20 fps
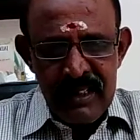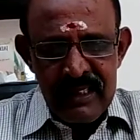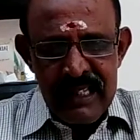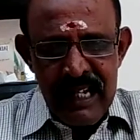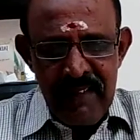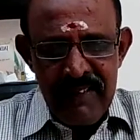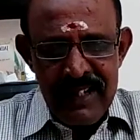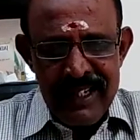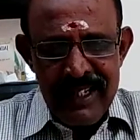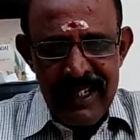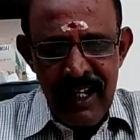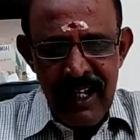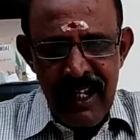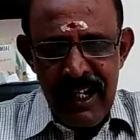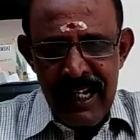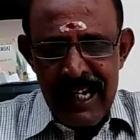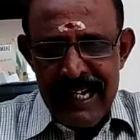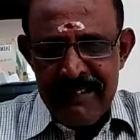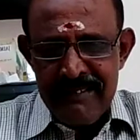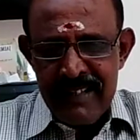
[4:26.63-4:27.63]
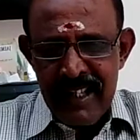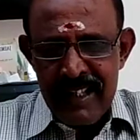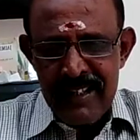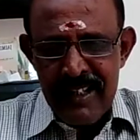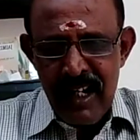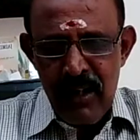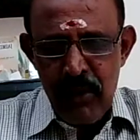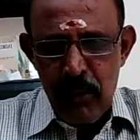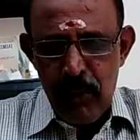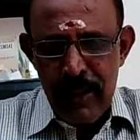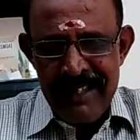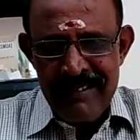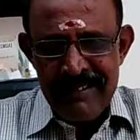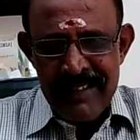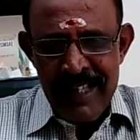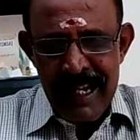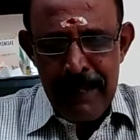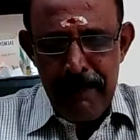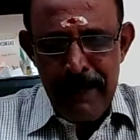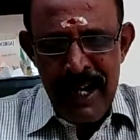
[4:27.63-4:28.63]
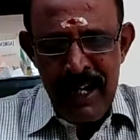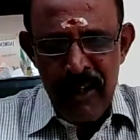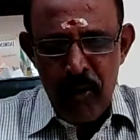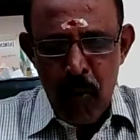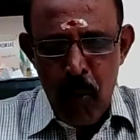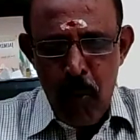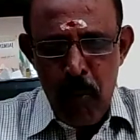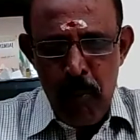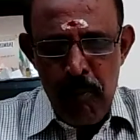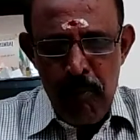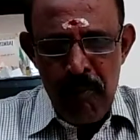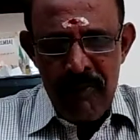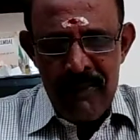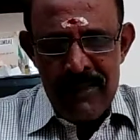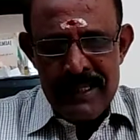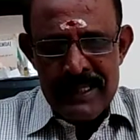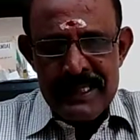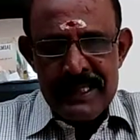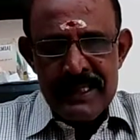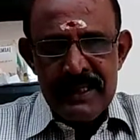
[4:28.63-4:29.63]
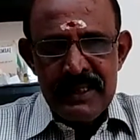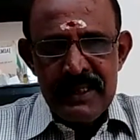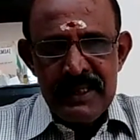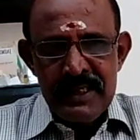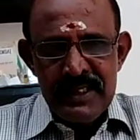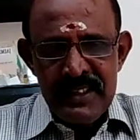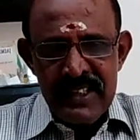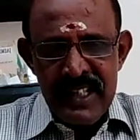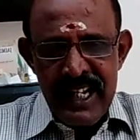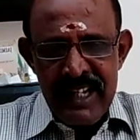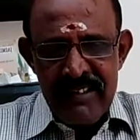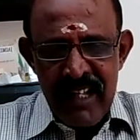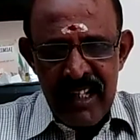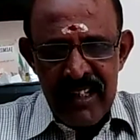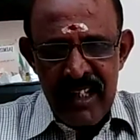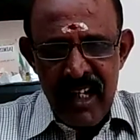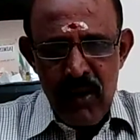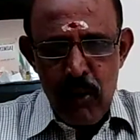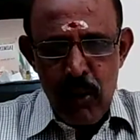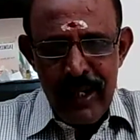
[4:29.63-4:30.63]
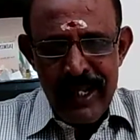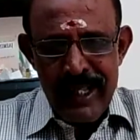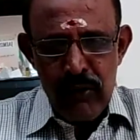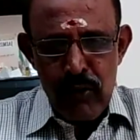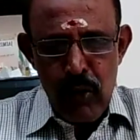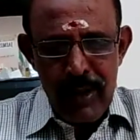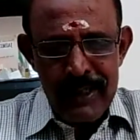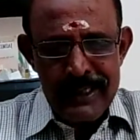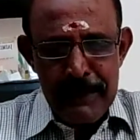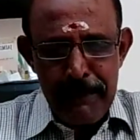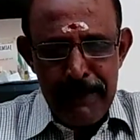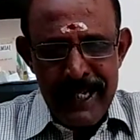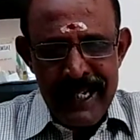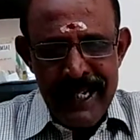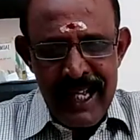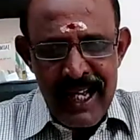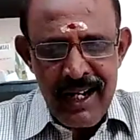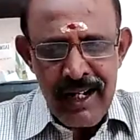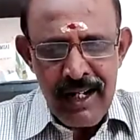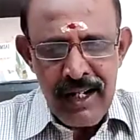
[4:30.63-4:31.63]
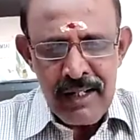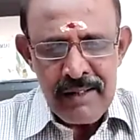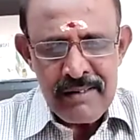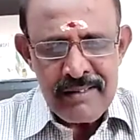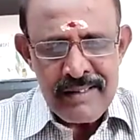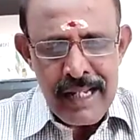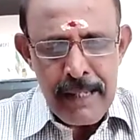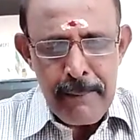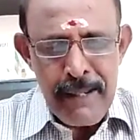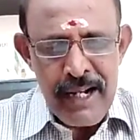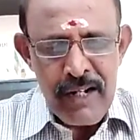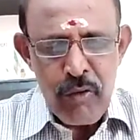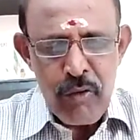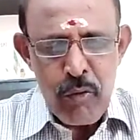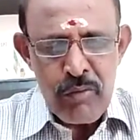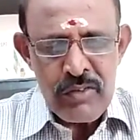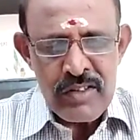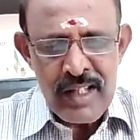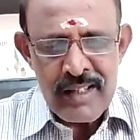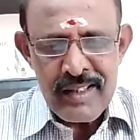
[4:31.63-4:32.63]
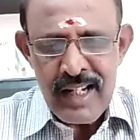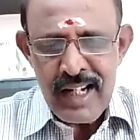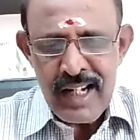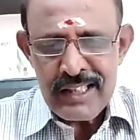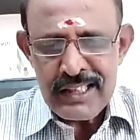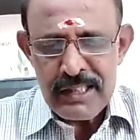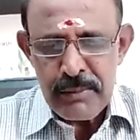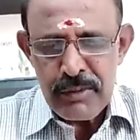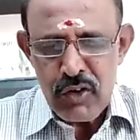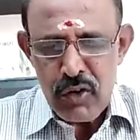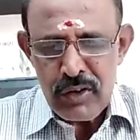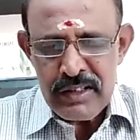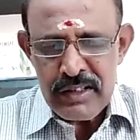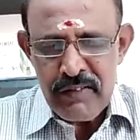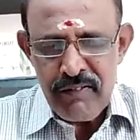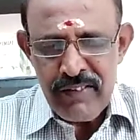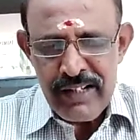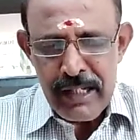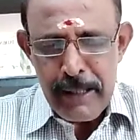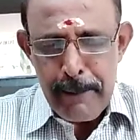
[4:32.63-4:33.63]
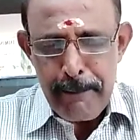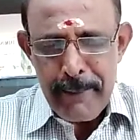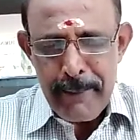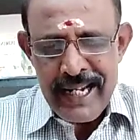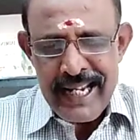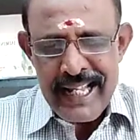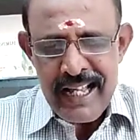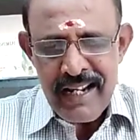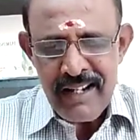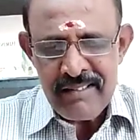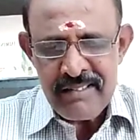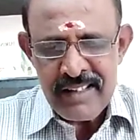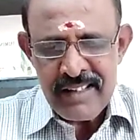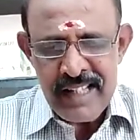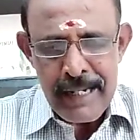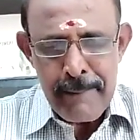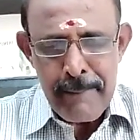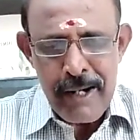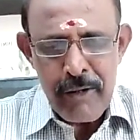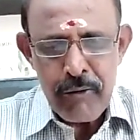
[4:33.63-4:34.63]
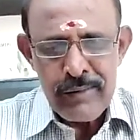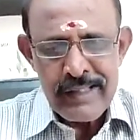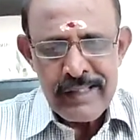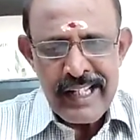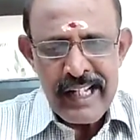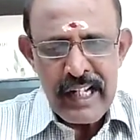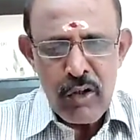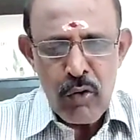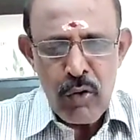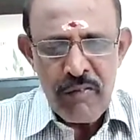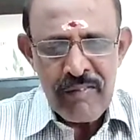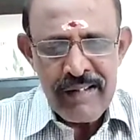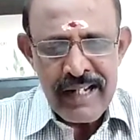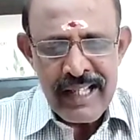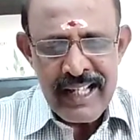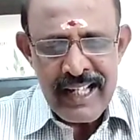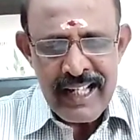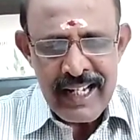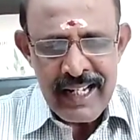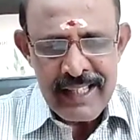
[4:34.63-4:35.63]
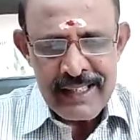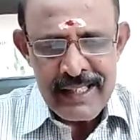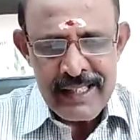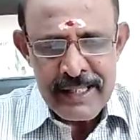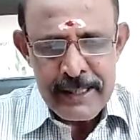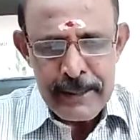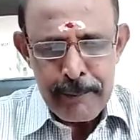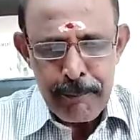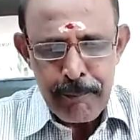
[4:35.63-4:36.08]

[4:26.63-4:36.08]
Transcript: நவகிரகங்களில் சந்திரனுக்குரிய ஸ்தலமாகவும் ஸ்ரீ சந்திரனுக்குரிய தோஷ பரிகார ஸ்தலமாகவும் சந்திராஷ்டம தோஷம் விலகும் பரிகார ஸ்தலமாகவும் திங்களூர் விளங்குகிறது